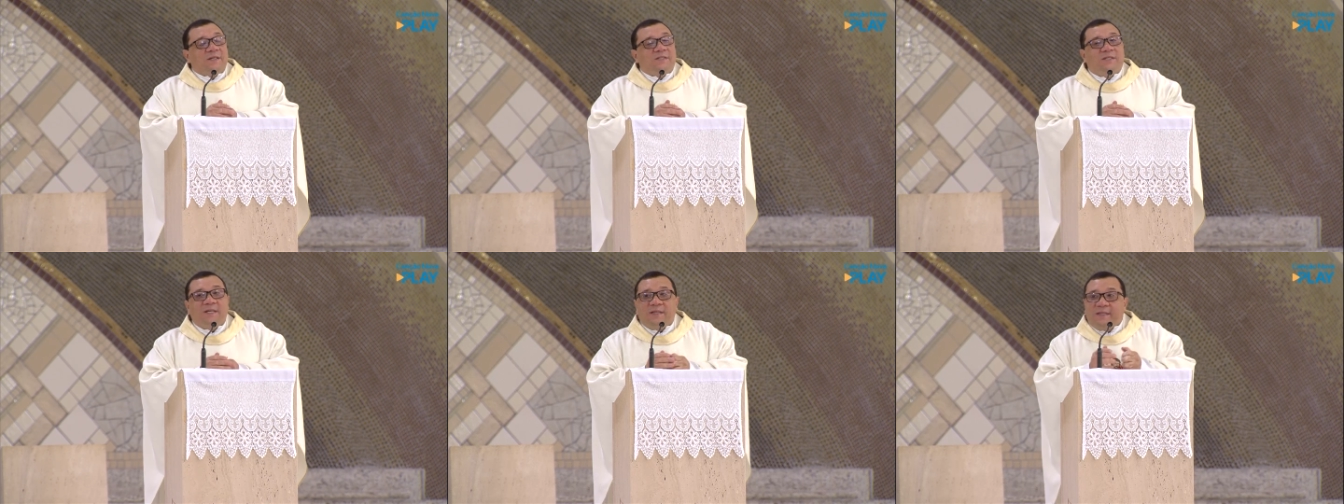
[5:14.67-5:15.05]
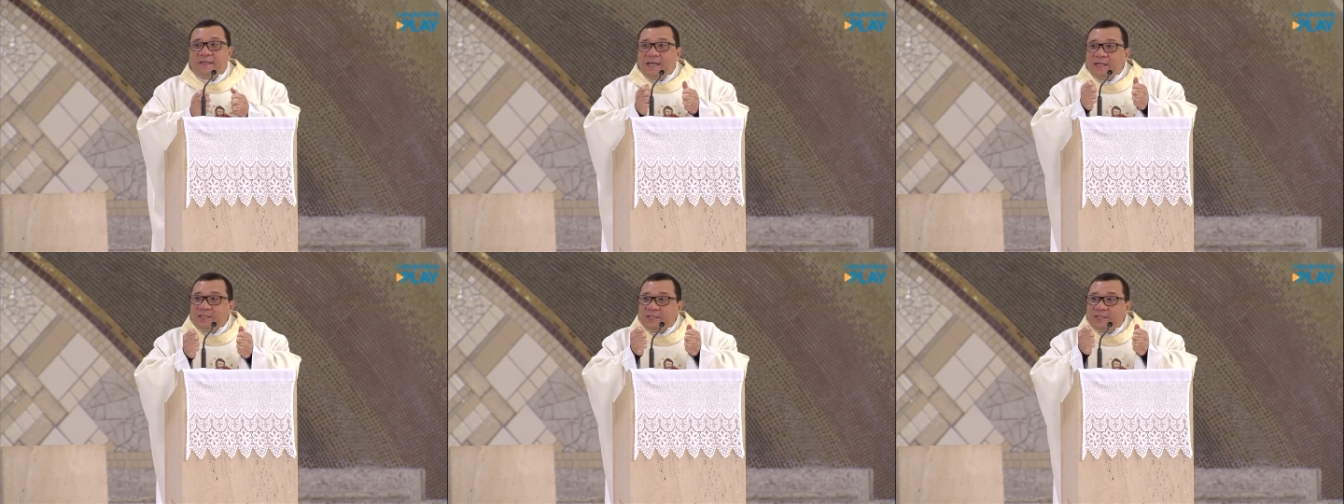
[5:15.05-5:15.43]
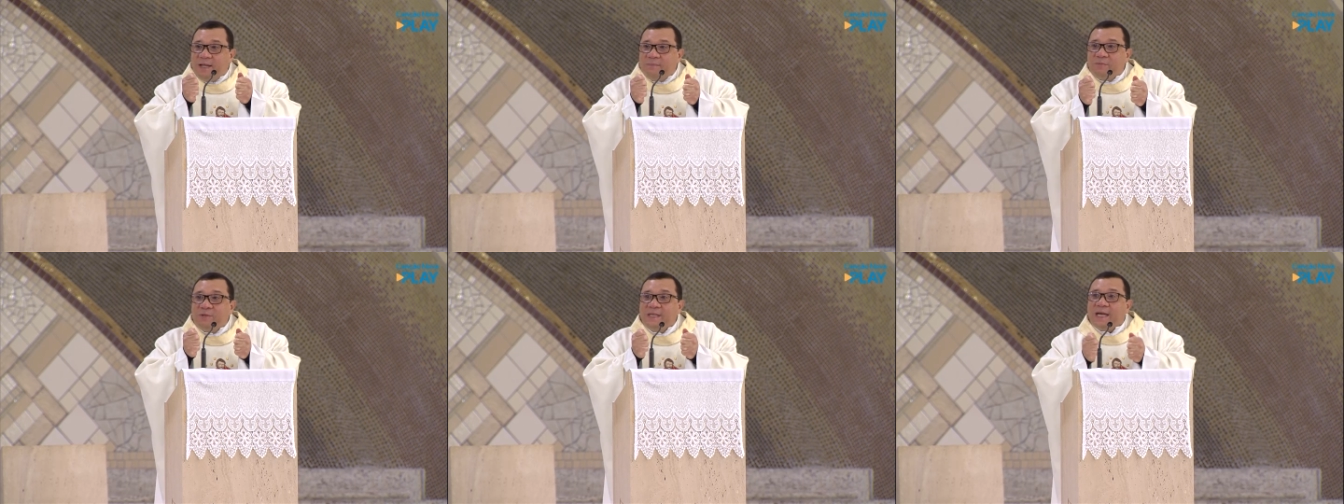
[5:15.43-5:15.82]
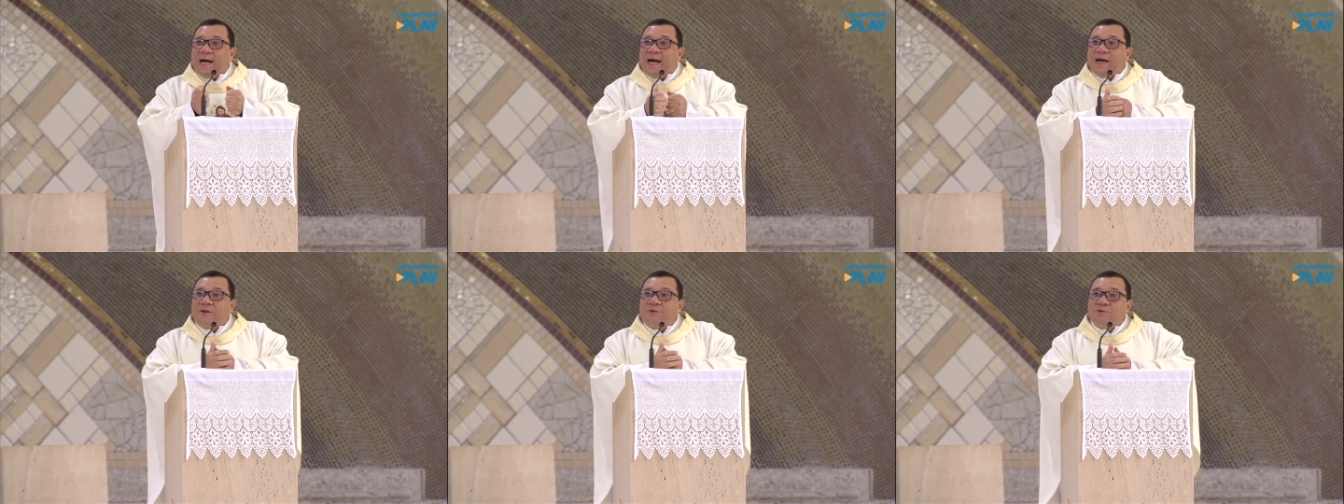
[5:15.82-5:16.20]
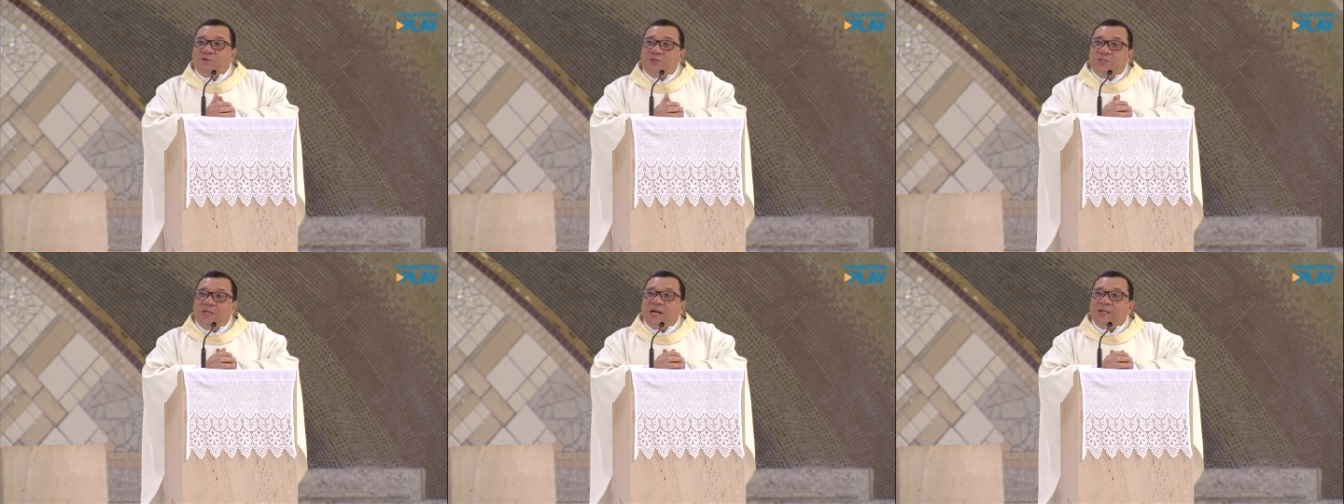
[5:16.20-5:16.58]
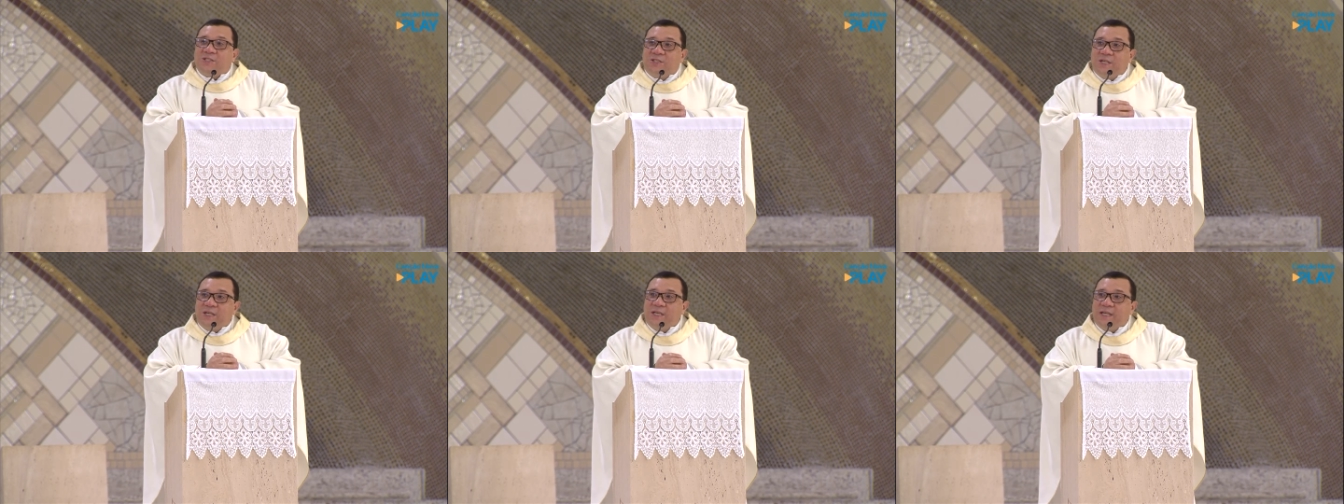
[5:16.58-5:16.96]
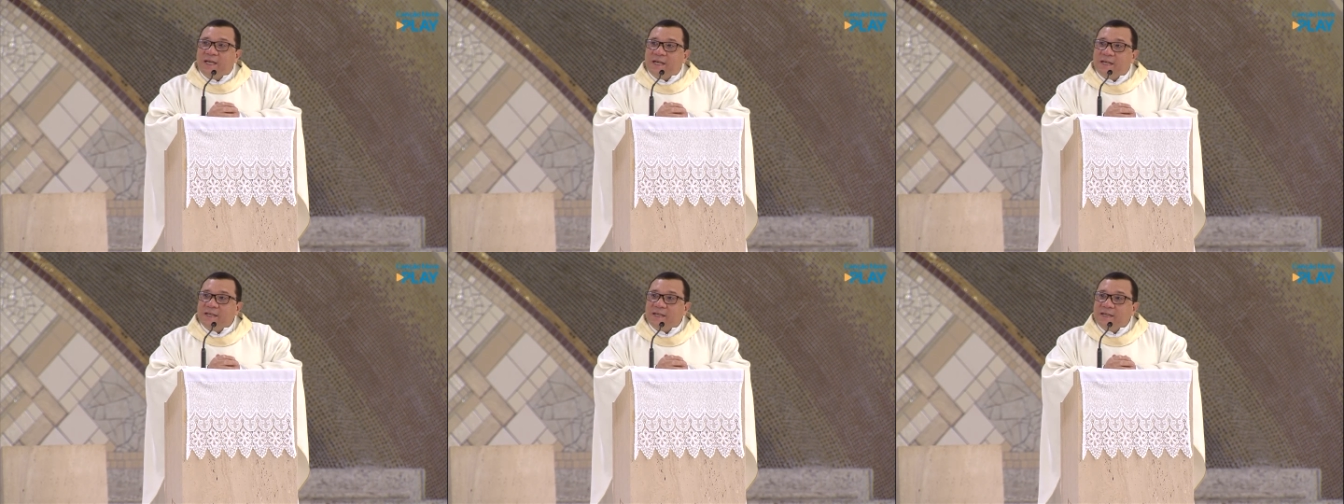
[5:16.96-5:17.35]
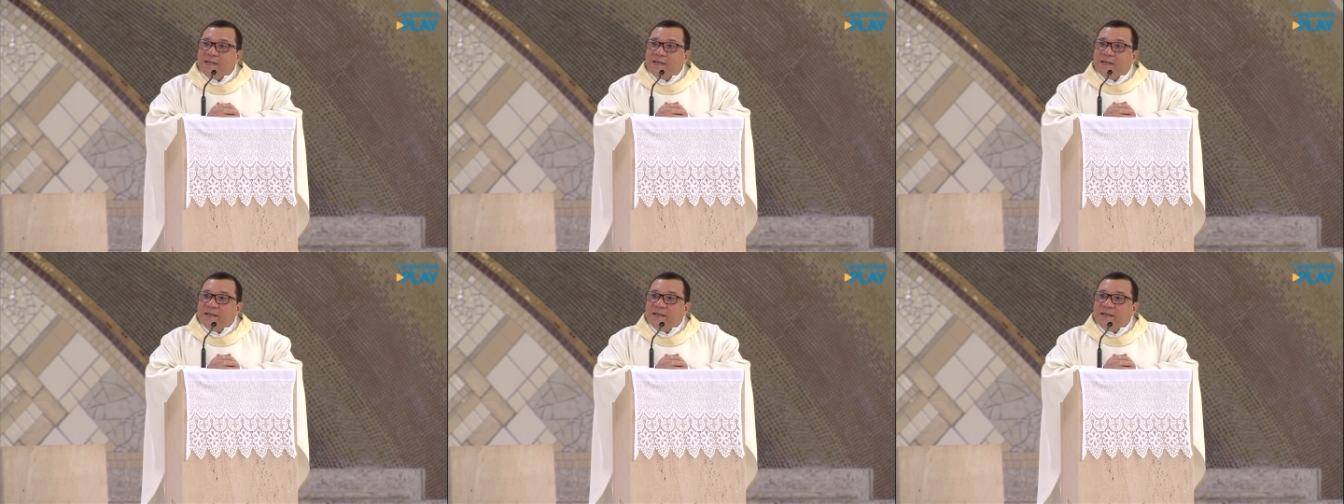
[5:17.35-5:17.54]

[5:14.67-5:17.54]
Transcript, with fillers: de testemunhar no dia a dia